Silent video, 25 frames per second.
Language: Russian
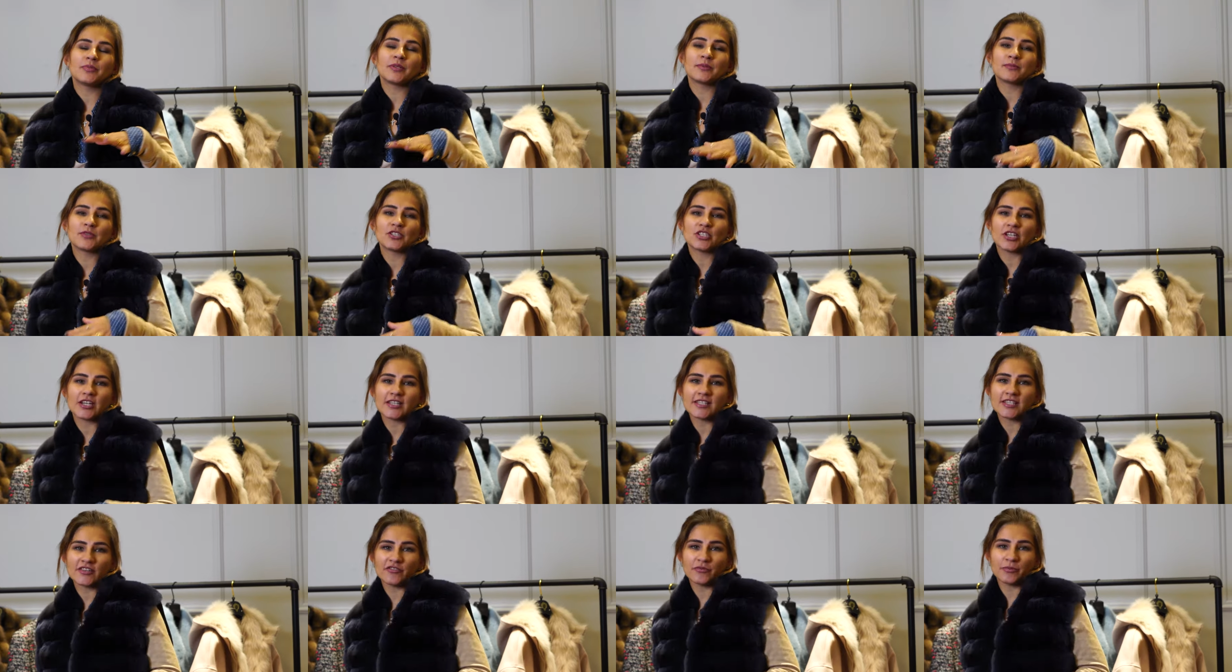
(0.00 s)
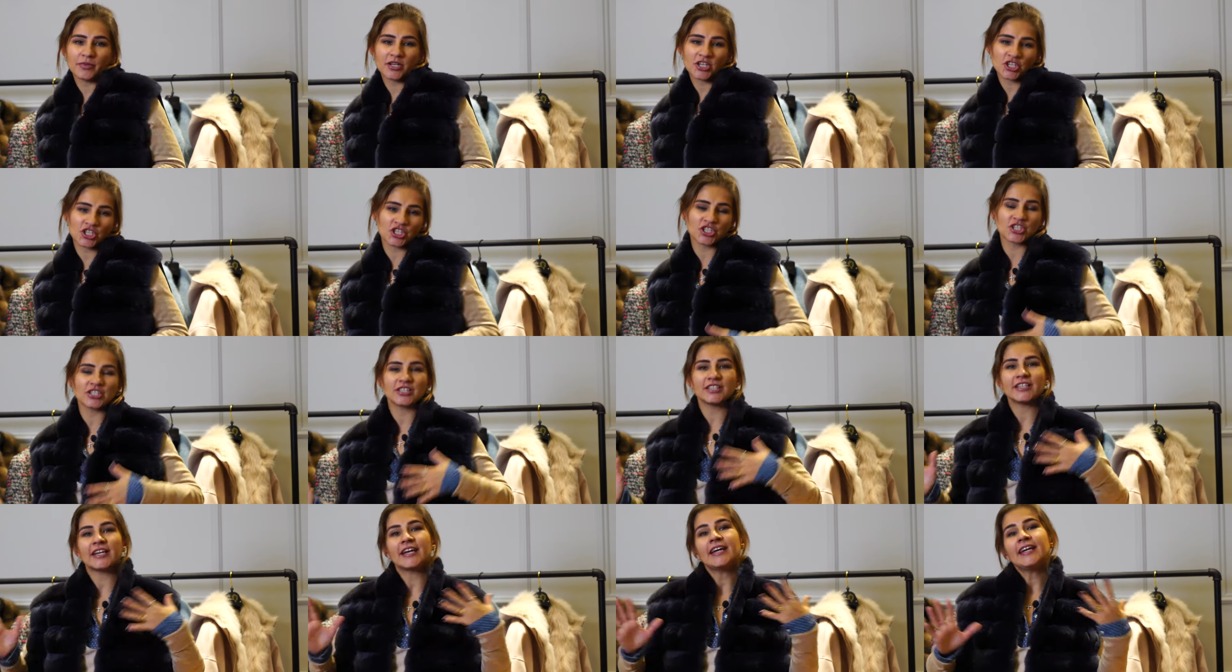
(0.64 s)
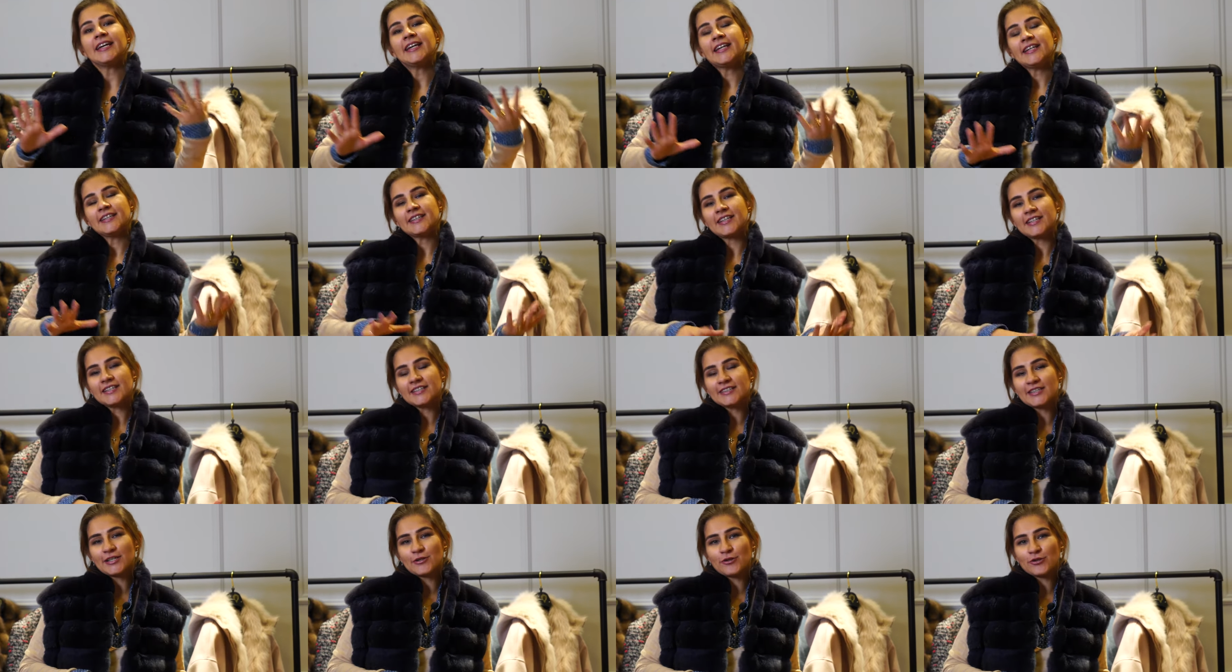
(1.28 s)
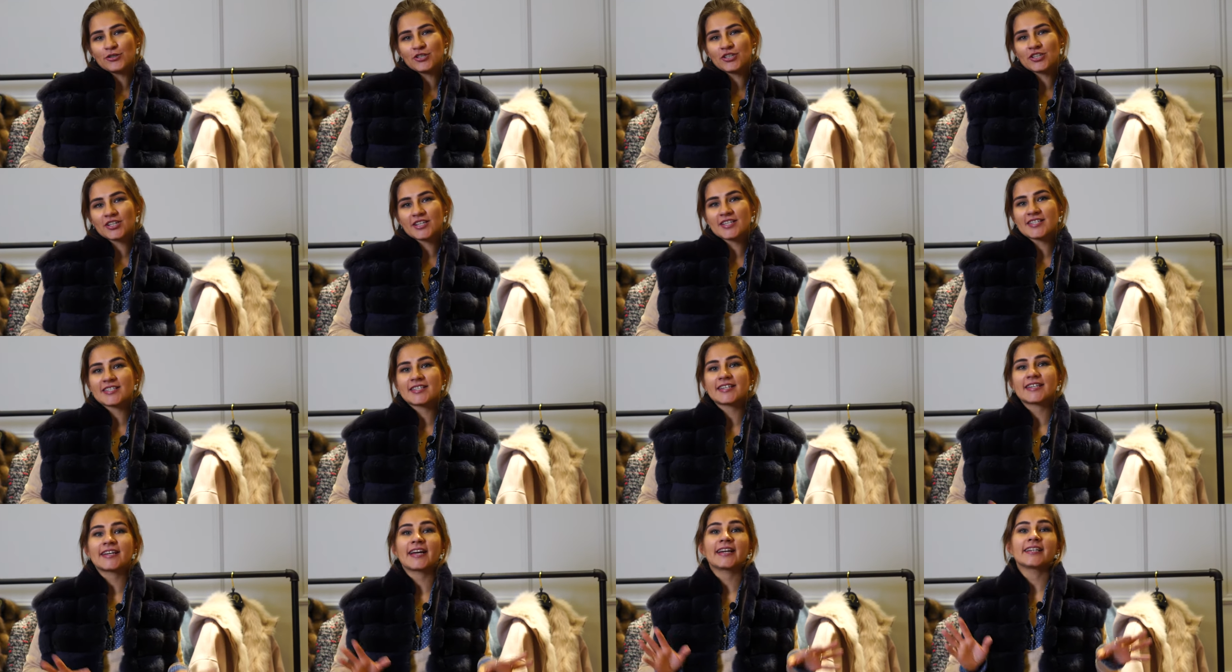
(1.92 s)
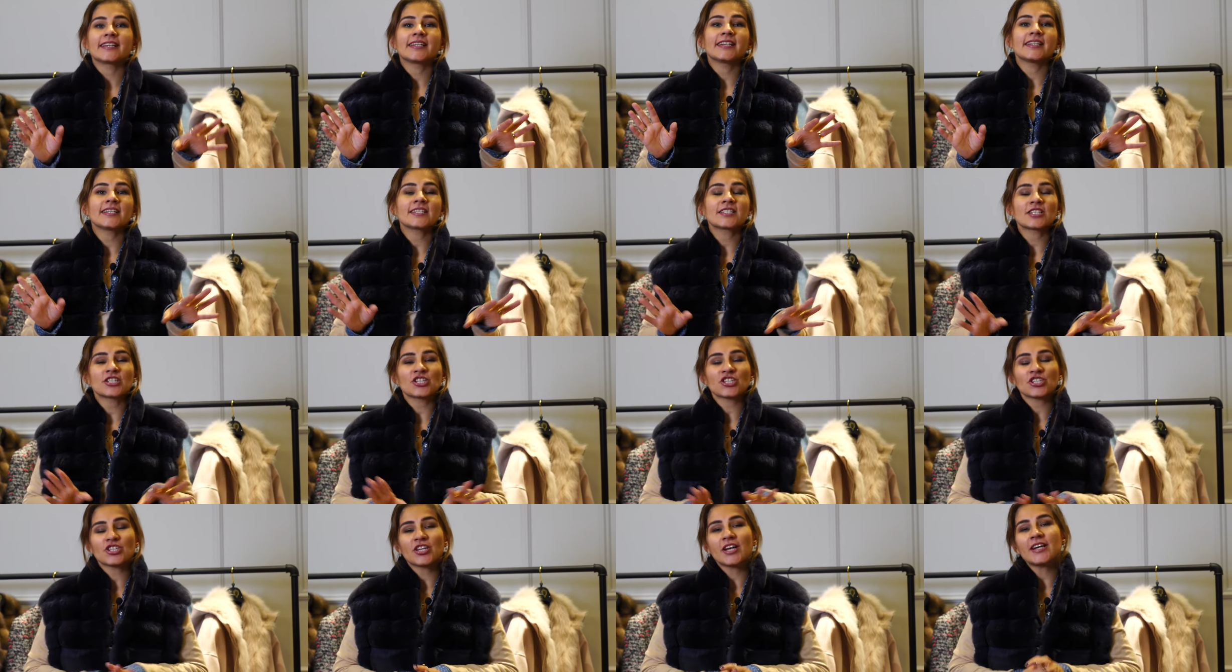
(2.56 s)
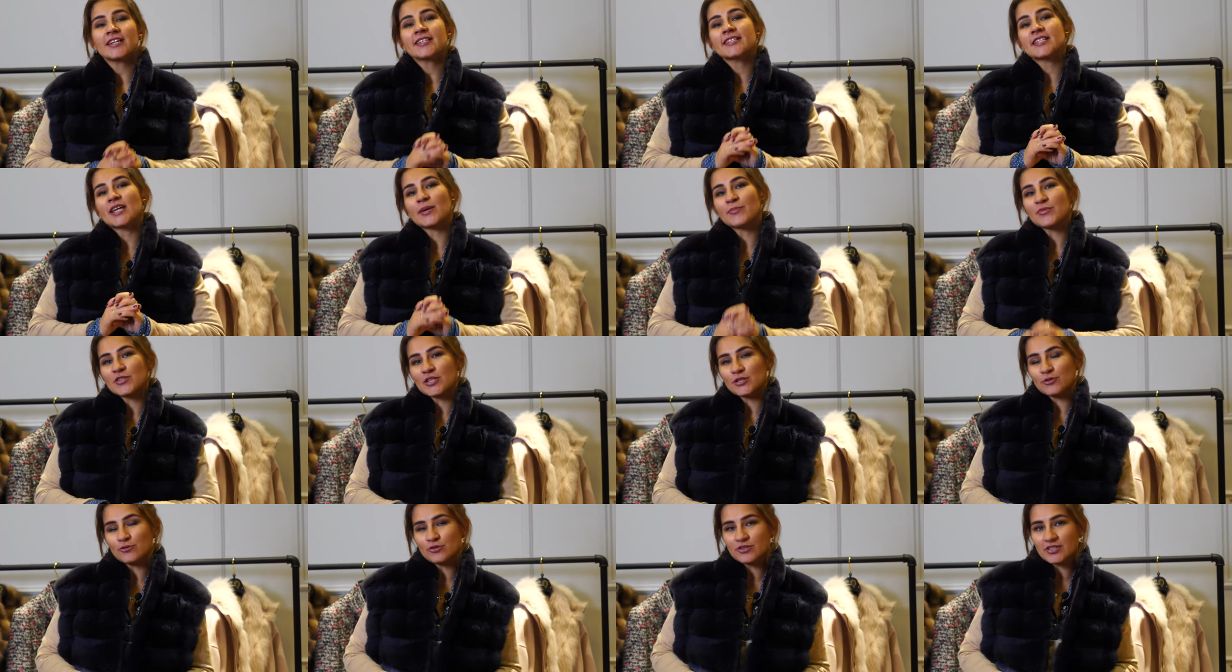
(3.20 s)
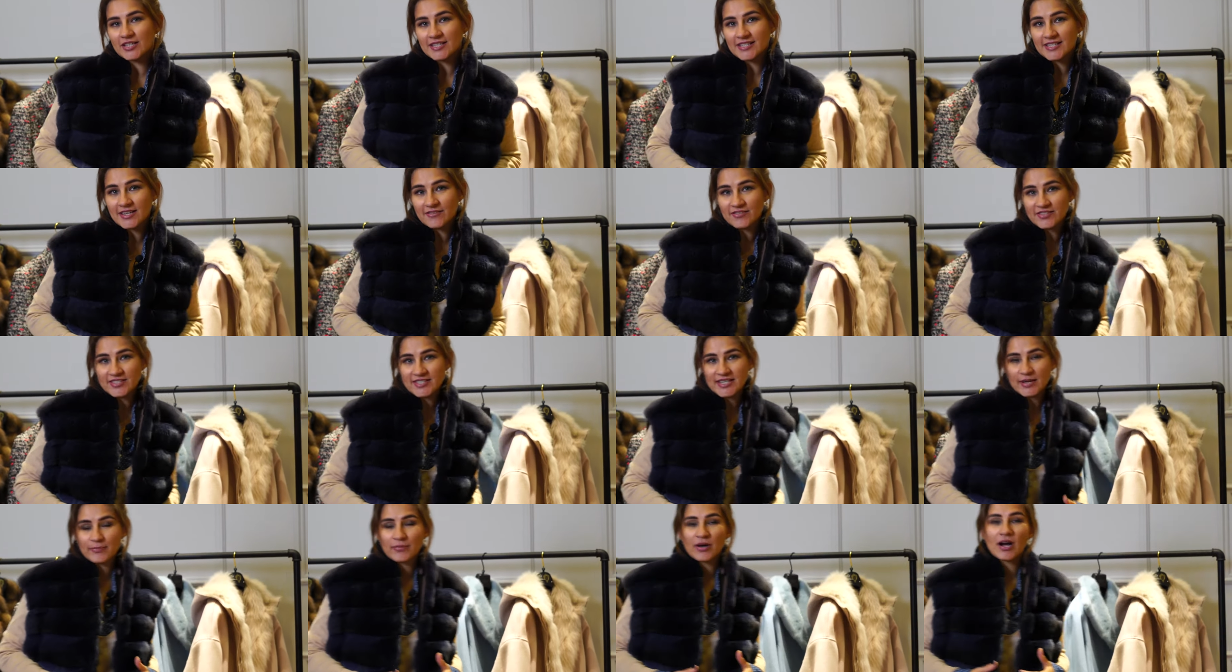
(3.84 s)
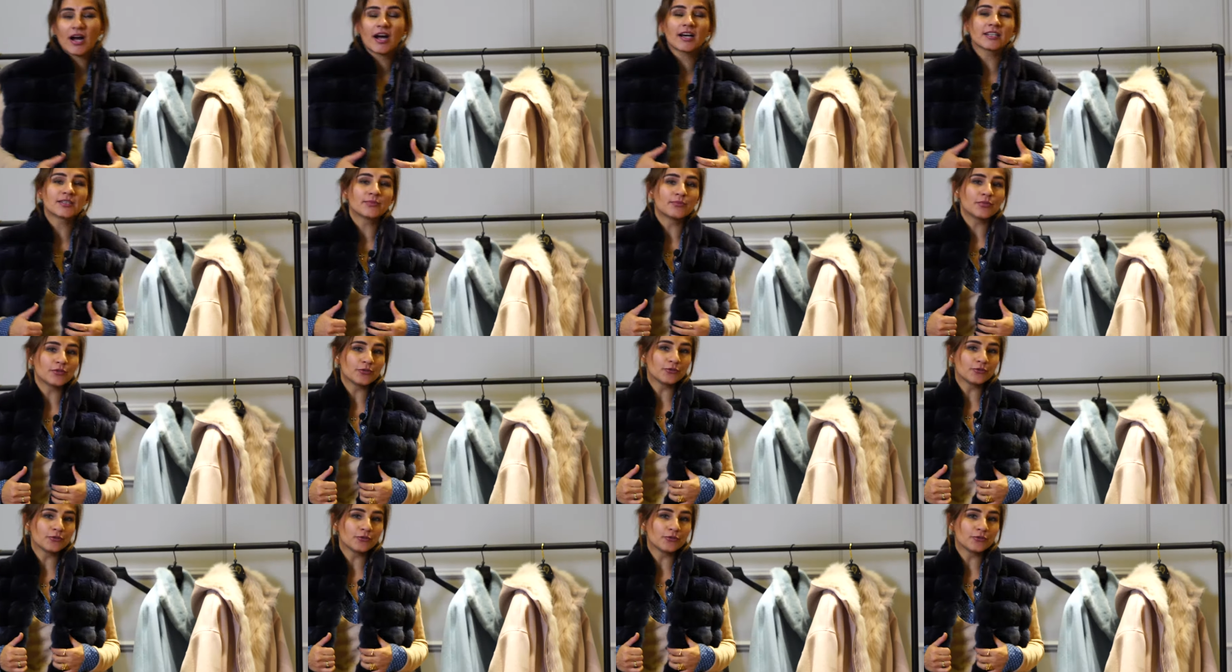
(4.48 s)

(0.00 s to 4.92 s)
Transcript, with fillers: перемещаться в машине на недалекие расстояния и сочетается абсолютно со всем, от